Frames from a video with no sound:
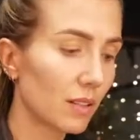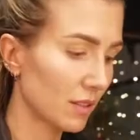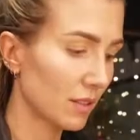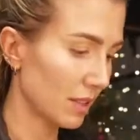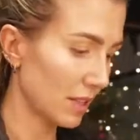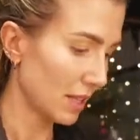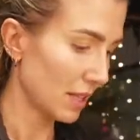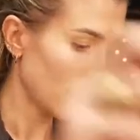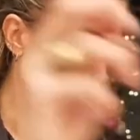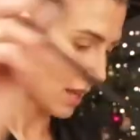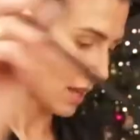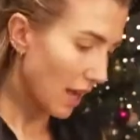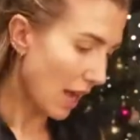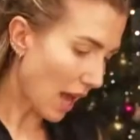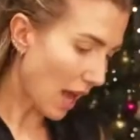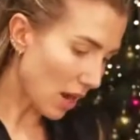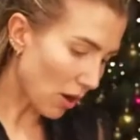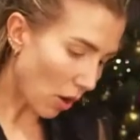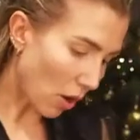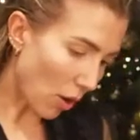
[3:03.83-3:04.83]
quoi comme look
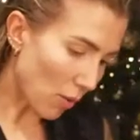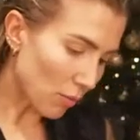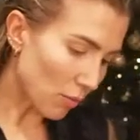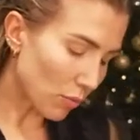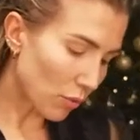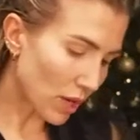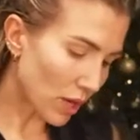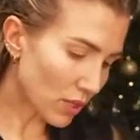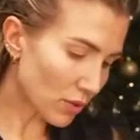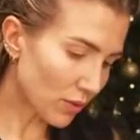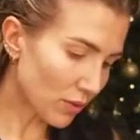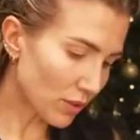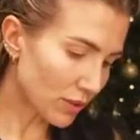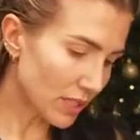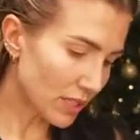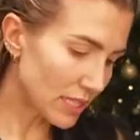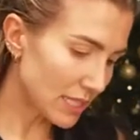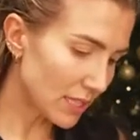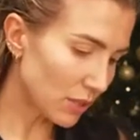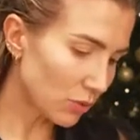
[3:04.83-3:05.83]
Alors, moi, je vais
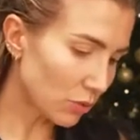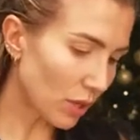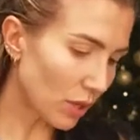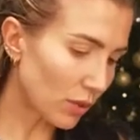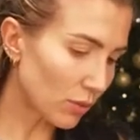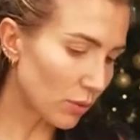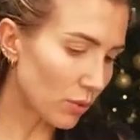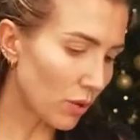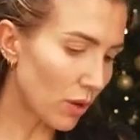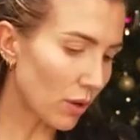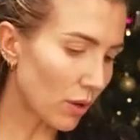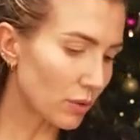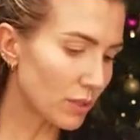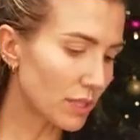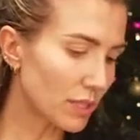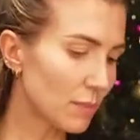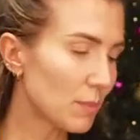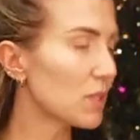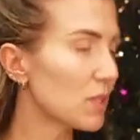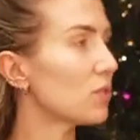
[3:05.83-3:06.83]
utiliser trois couleurs
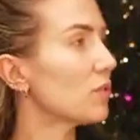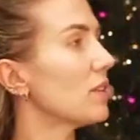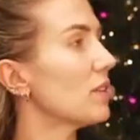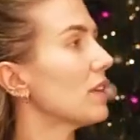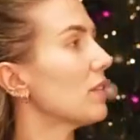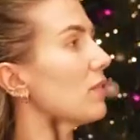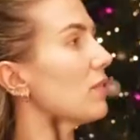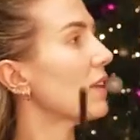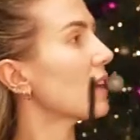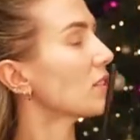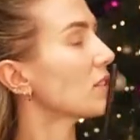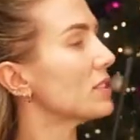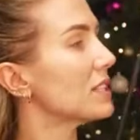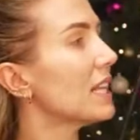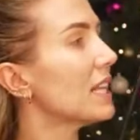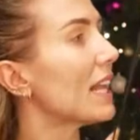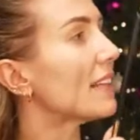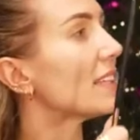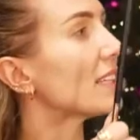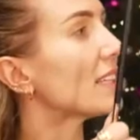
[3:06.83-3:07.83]
aussi, mais je vais faire, tu sais, la